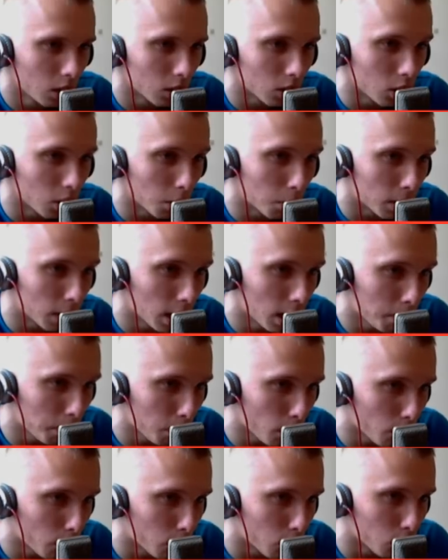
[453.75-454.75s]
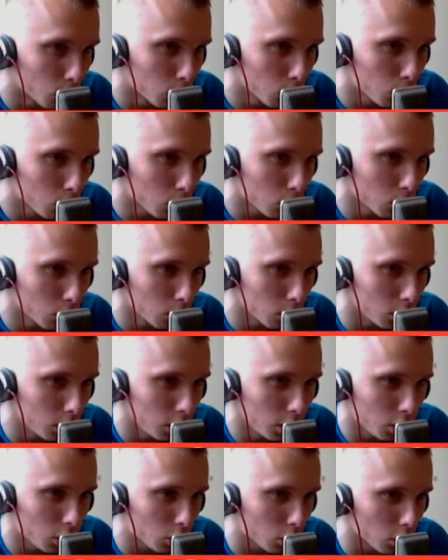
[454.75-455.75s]
Dobra, powolutku
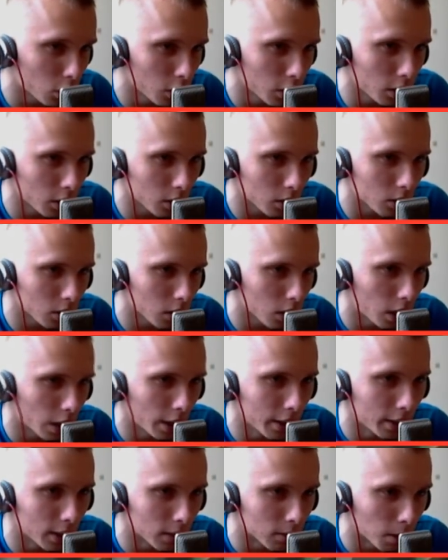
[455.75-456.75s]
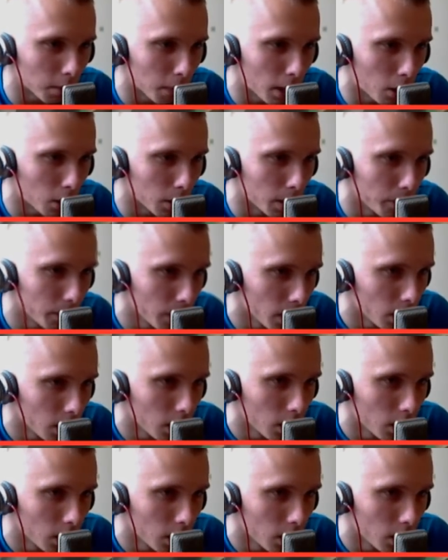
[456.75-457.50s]
i ciąg... Aj, nie złapałem.